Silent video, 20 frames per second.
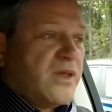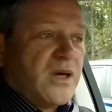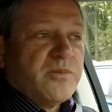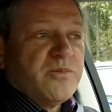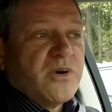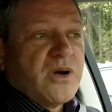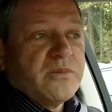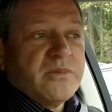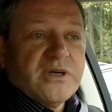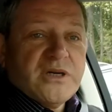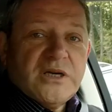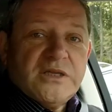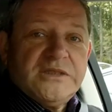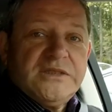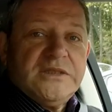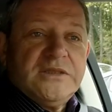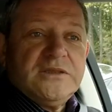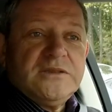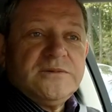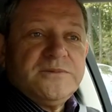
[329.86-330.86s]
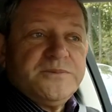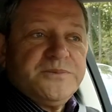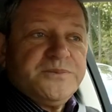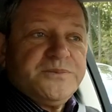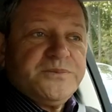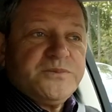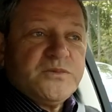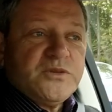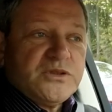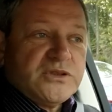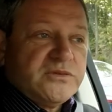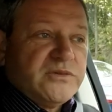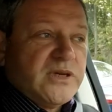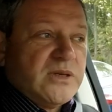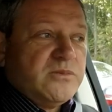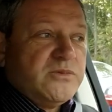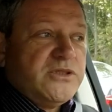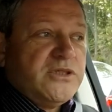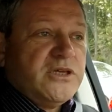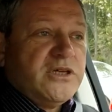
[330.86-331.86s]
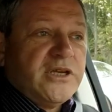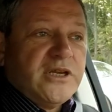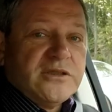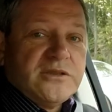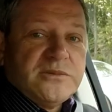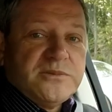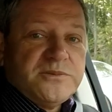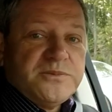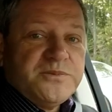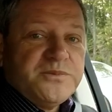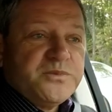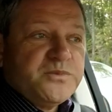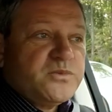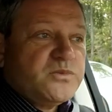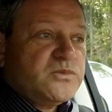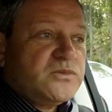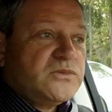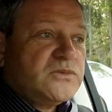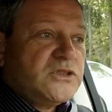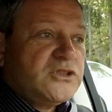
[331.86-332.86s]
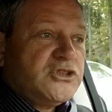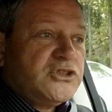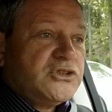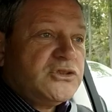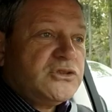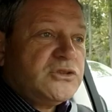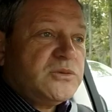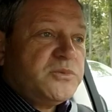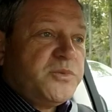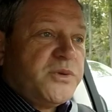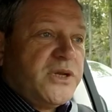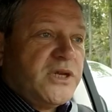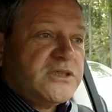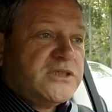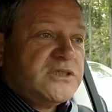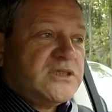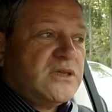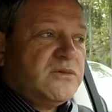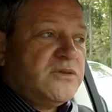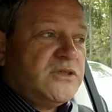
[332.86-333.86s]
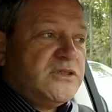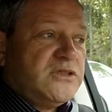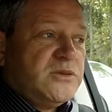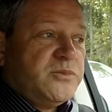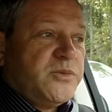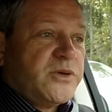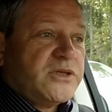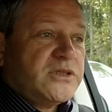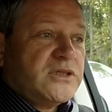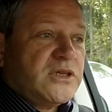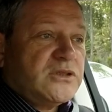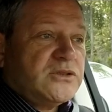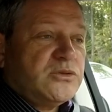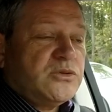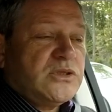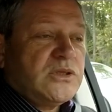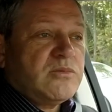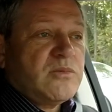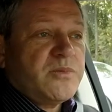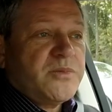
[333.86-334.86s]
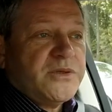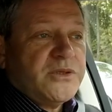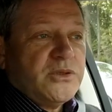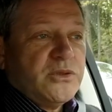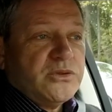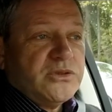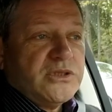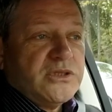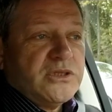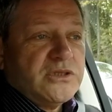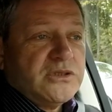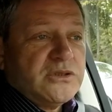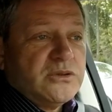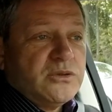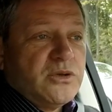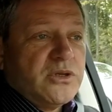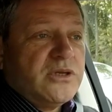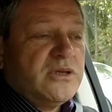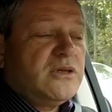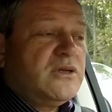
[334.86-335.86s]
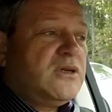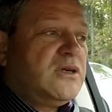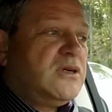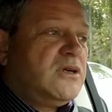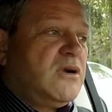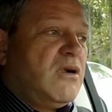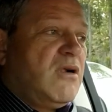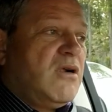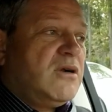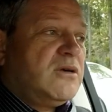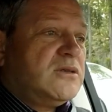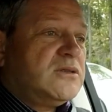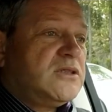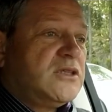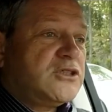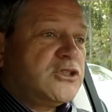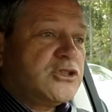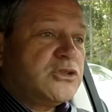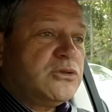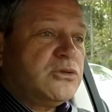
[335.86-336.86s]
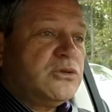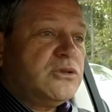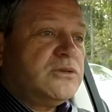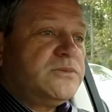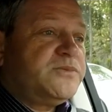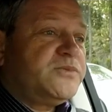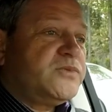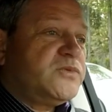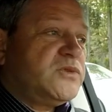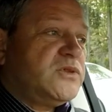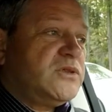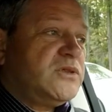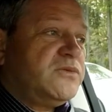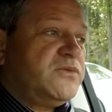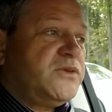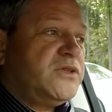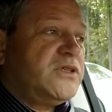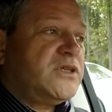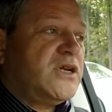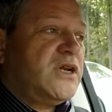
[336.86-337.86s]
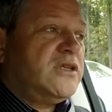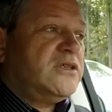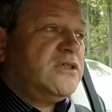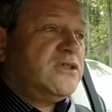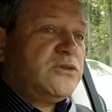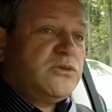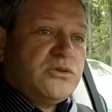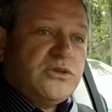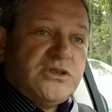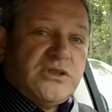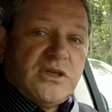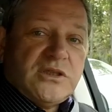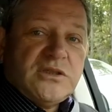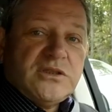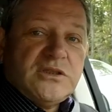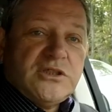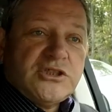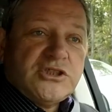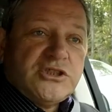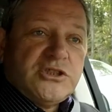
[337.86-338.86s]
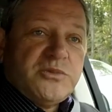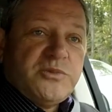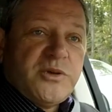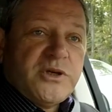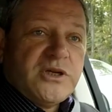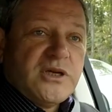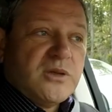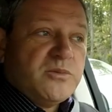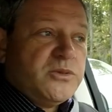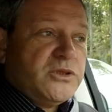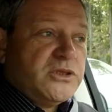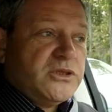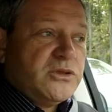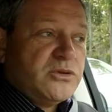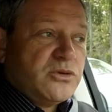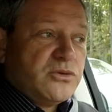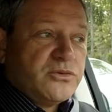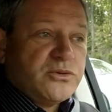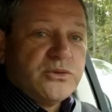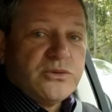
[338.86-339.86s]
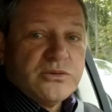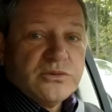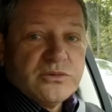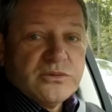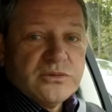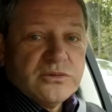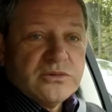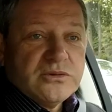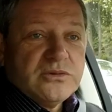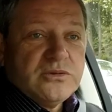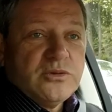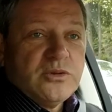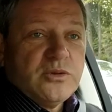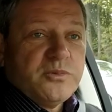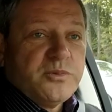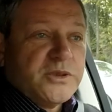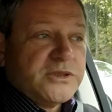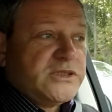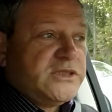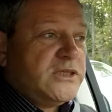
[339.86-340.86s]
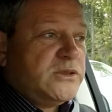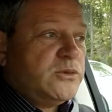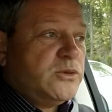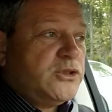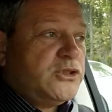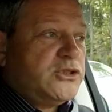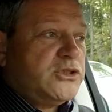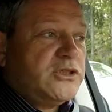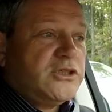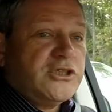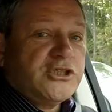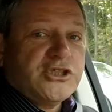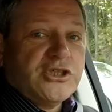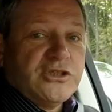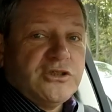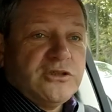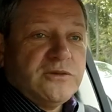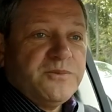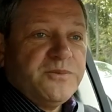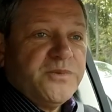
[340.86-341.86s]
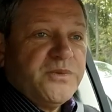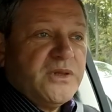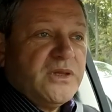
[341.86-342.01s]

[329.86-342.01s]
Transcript: Обама хотел своим декретом, значит, приостановить депортацию там определенных категорий, на что э, федеральный судья наложил пока блокировку до последующих решений.